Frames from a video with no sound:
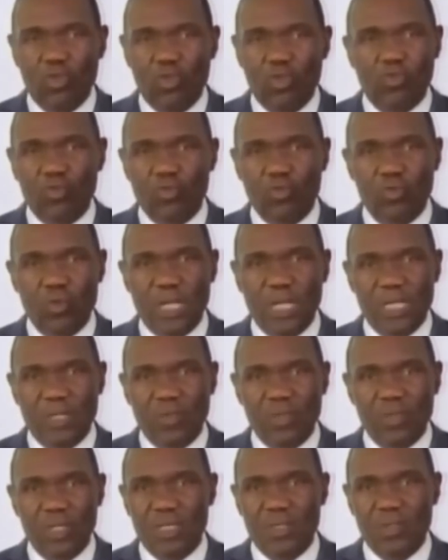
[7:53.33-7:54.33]
de tous
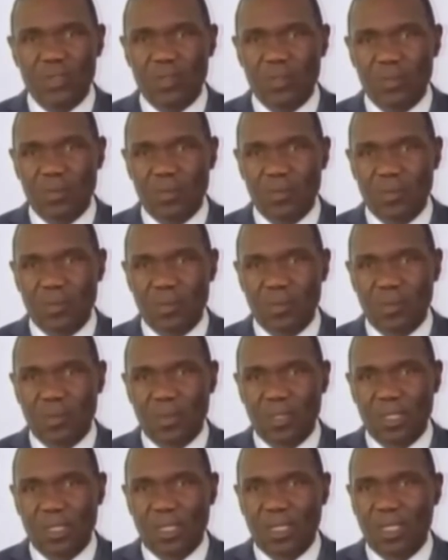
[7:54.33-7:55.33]
les horizons
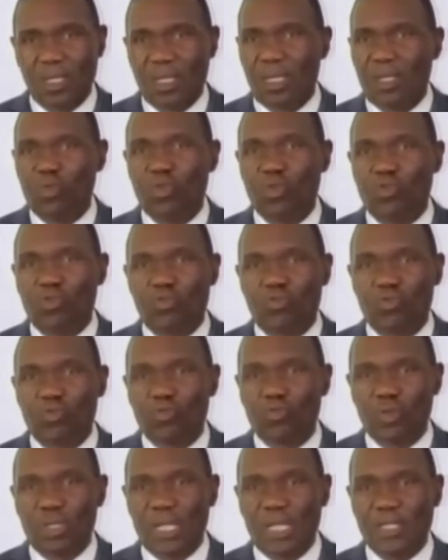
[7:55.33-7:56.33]
et de
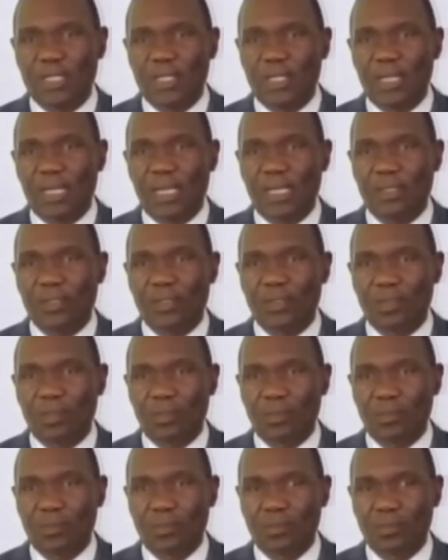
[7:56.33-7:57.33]
toutes les
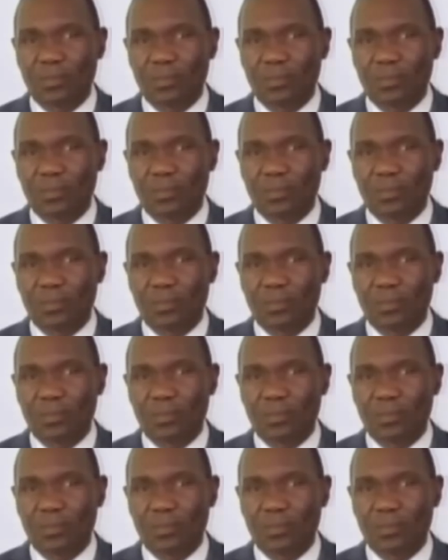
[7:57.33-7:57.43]
générations.